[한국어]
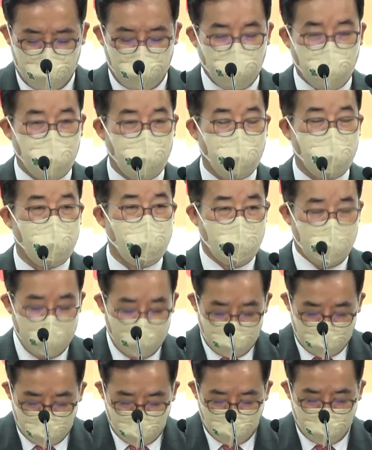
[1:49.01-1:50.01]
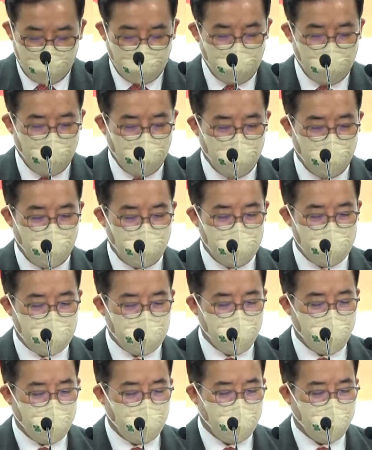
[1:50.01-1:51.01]
주는 측면도
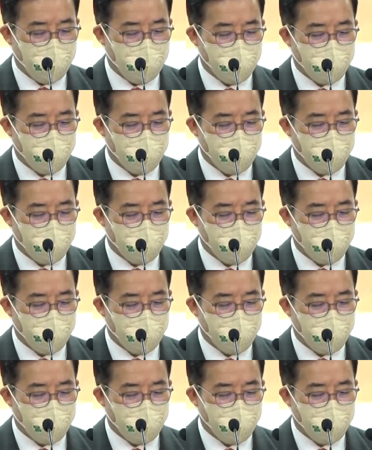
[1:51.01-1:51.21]
있습니다.